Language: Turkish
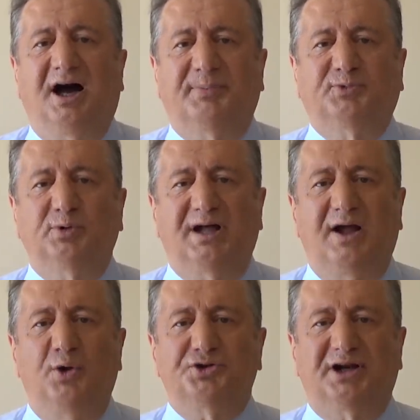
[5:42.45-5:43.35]

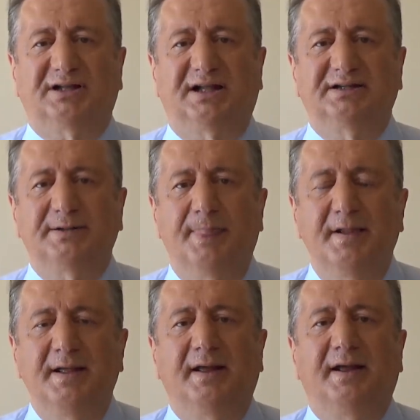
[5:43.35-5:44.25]
Abdullah Öcalan'ın
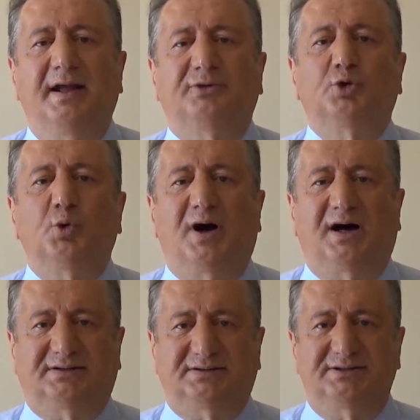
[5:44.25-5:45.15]
e, Truva
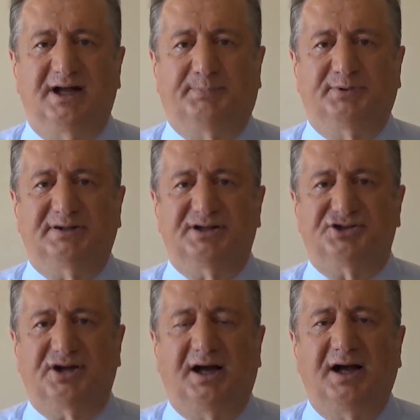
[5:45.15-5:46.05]
atı
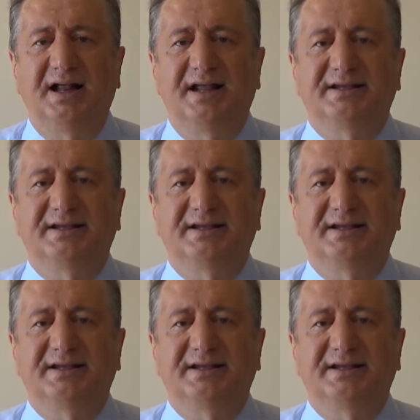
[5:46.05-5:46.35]
yapılacağı